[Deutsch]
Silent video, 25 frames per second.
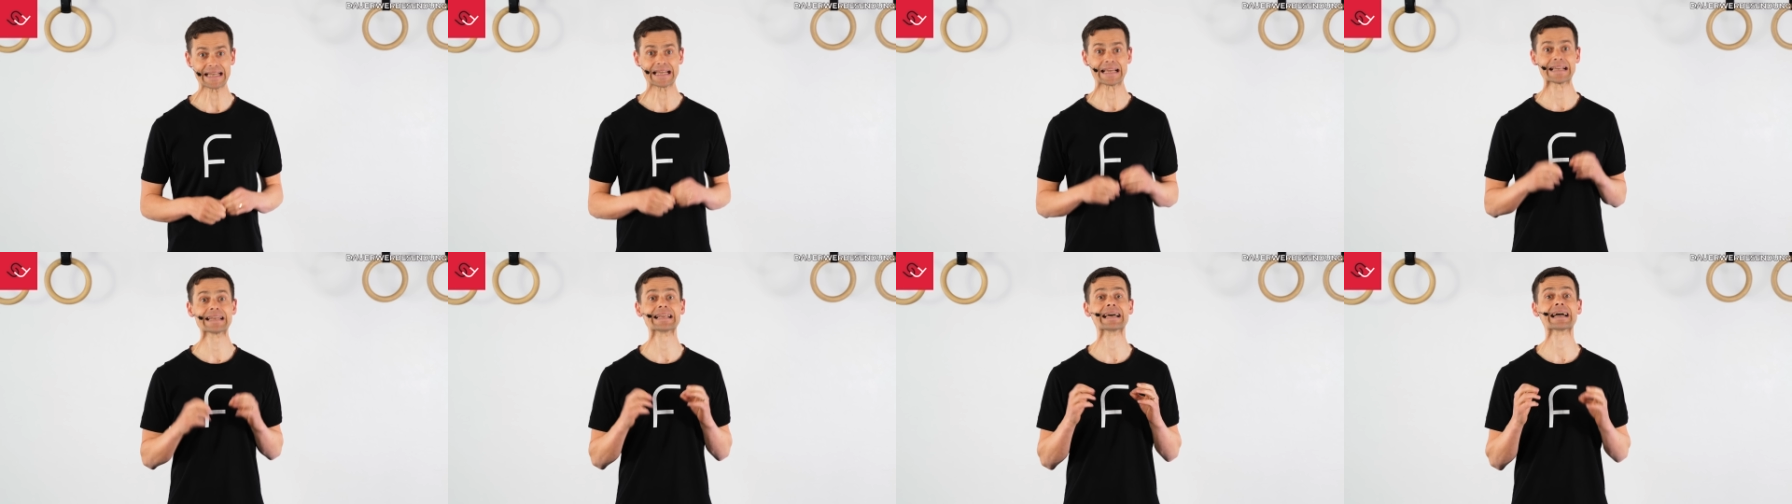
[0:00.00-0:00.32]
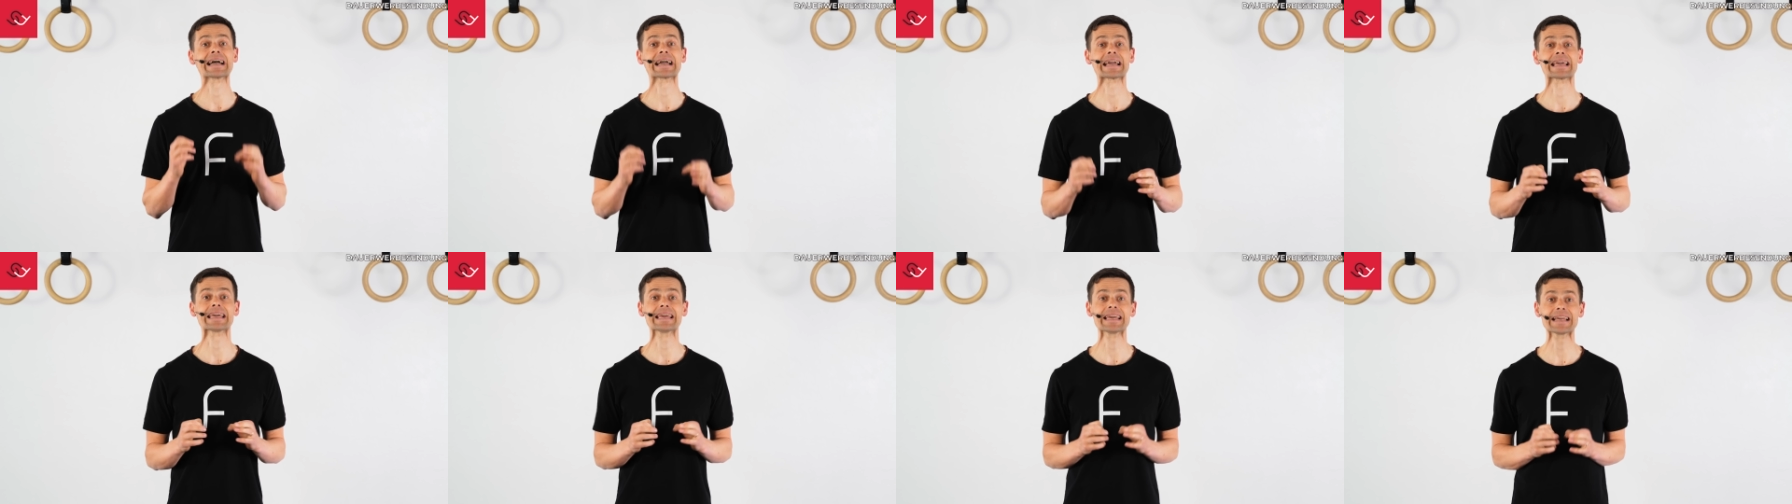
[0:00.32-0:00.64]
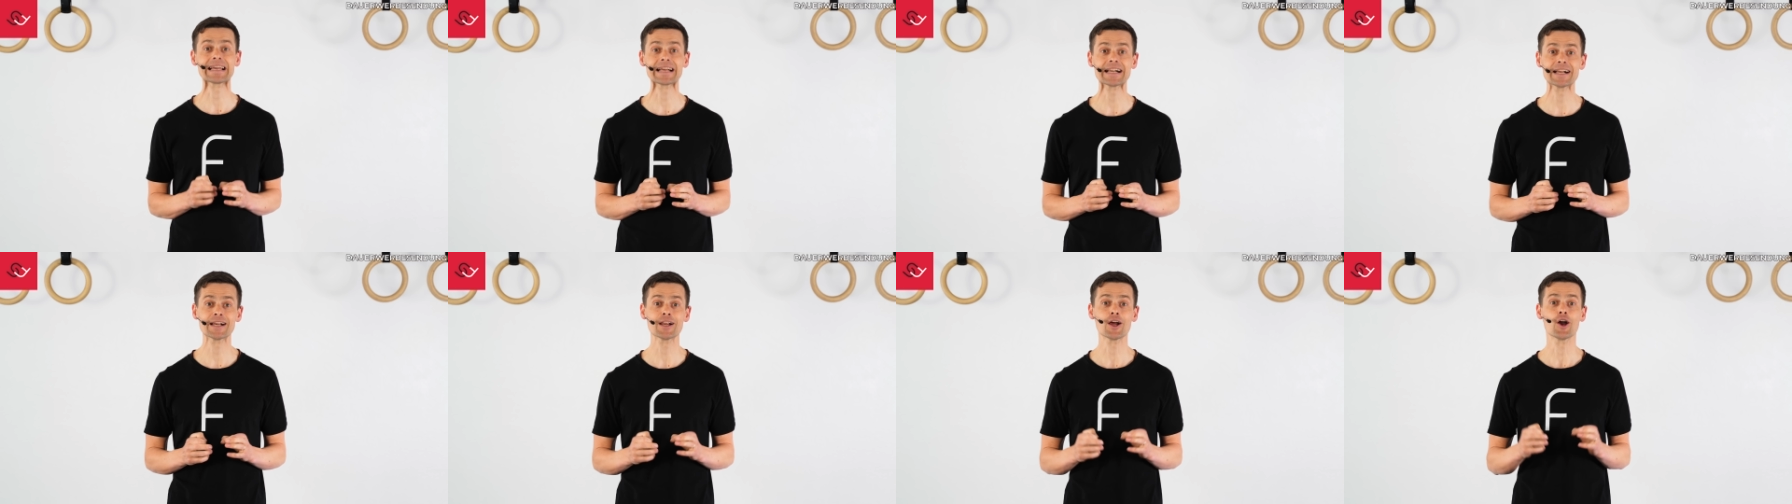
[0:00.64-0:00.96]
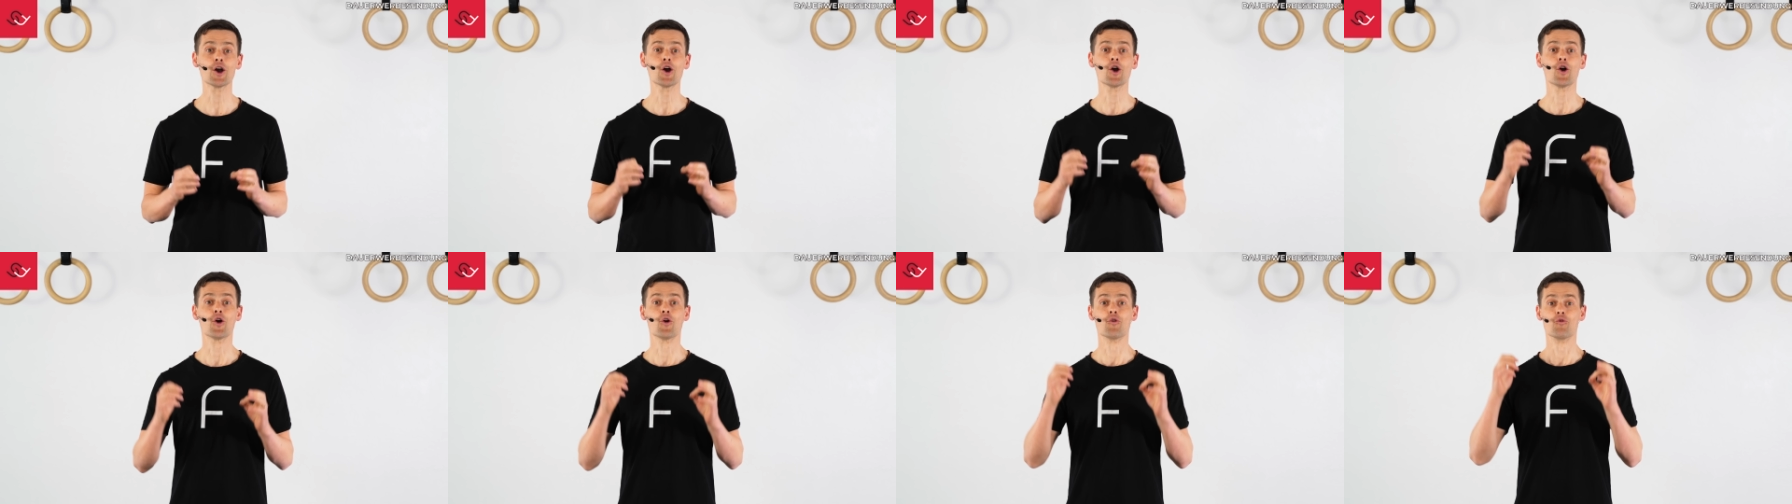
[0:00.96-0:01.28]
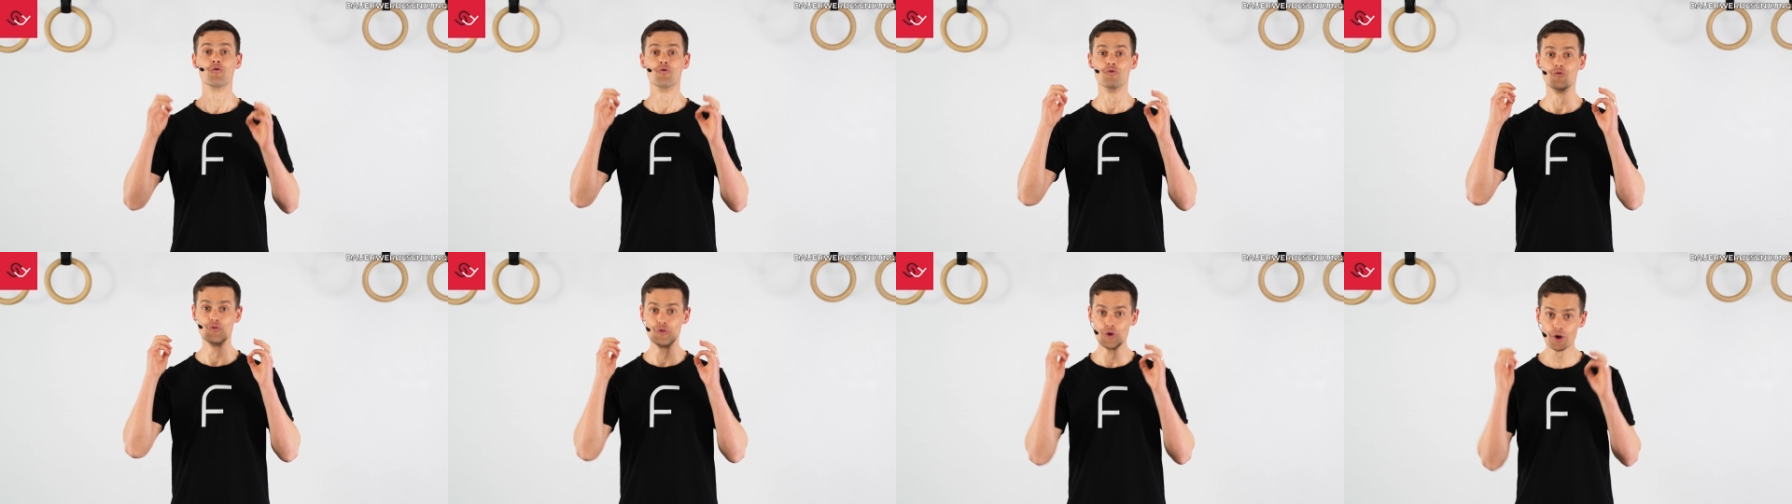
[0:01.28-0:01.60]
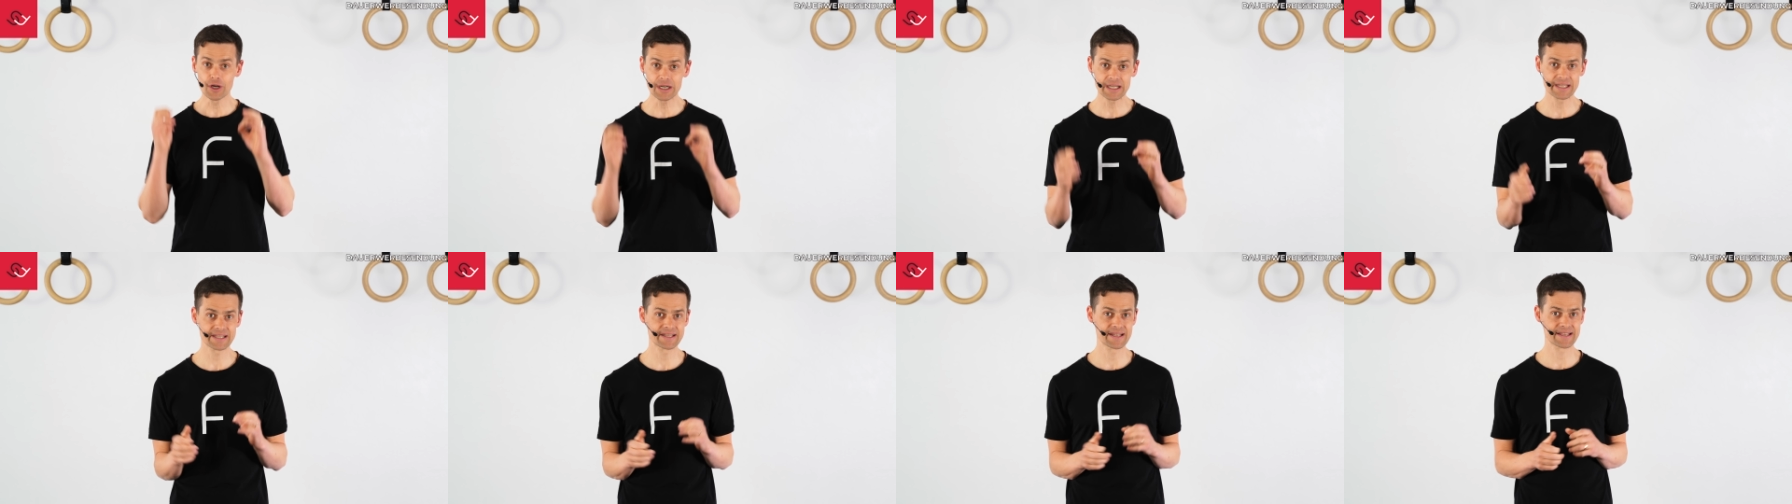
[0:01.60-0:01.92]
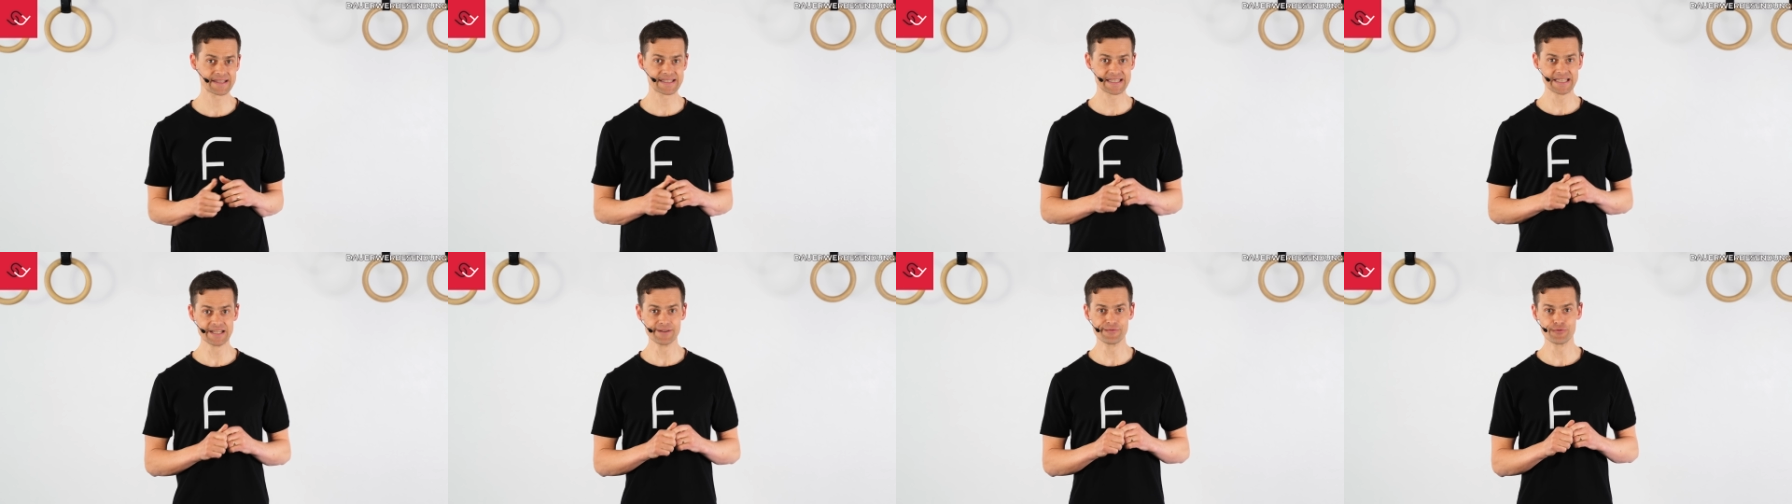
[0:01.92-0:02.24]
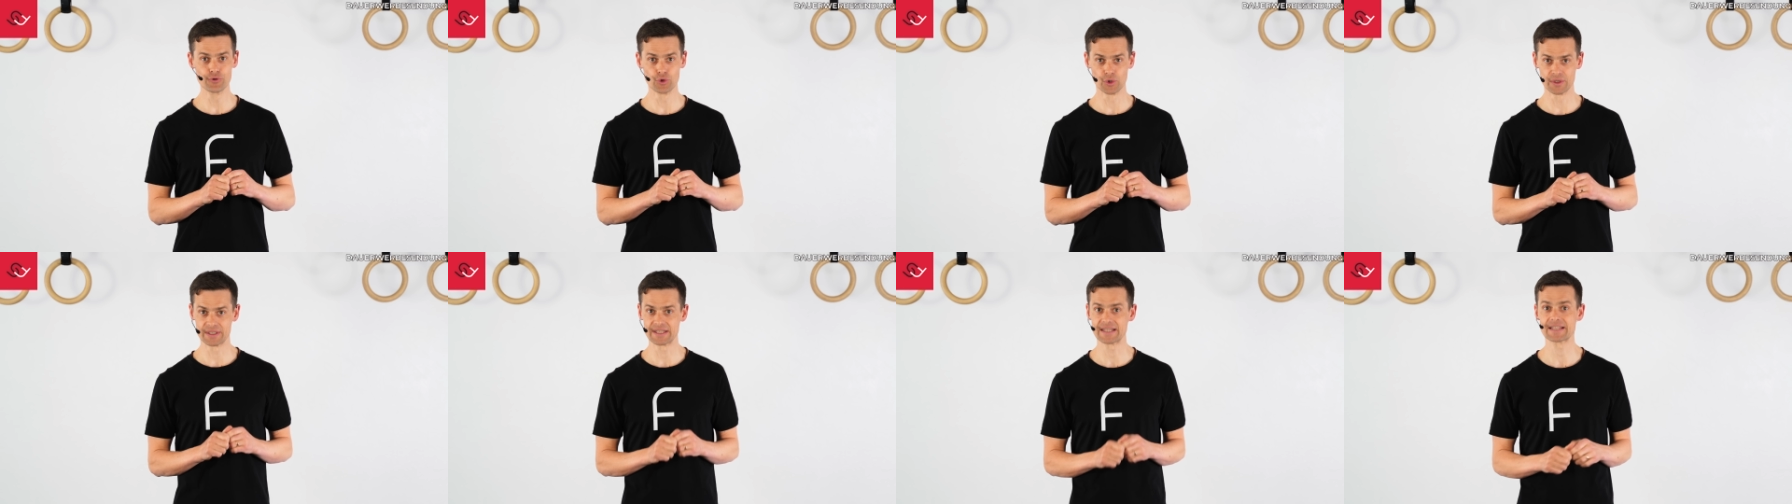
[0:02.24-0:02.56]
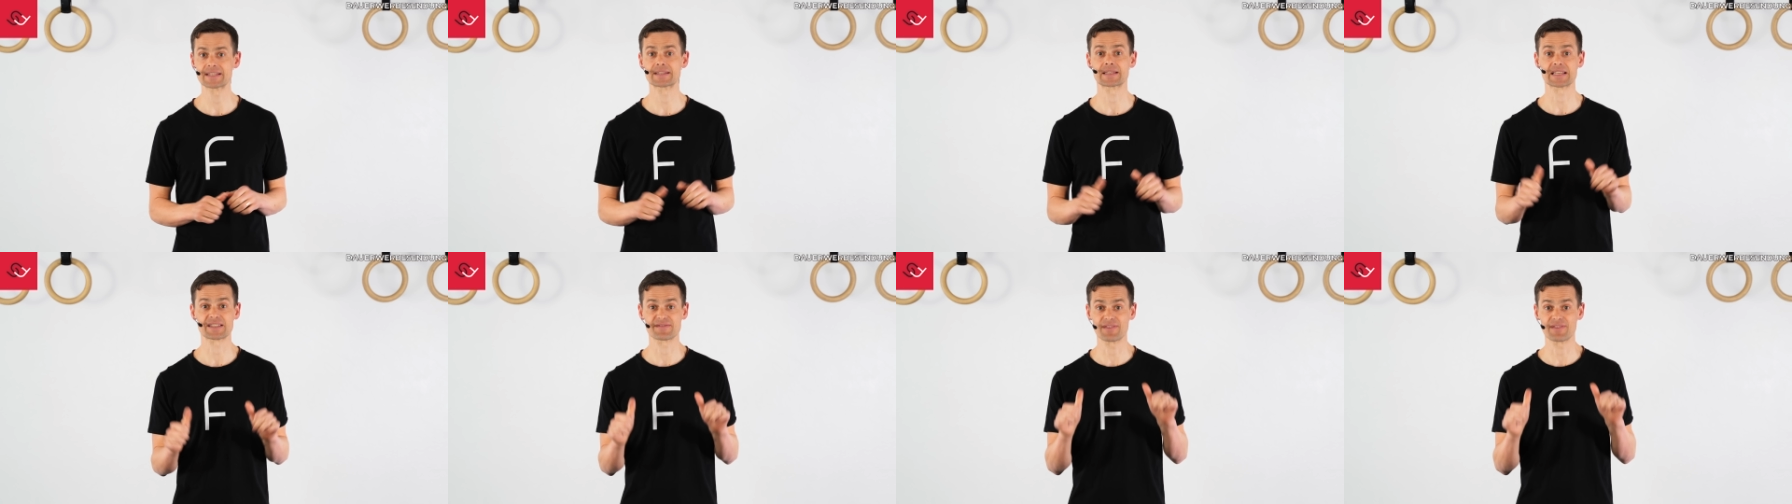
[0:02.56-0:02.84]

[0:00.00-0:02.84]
in der Regel wirklich nicht zielführend ist.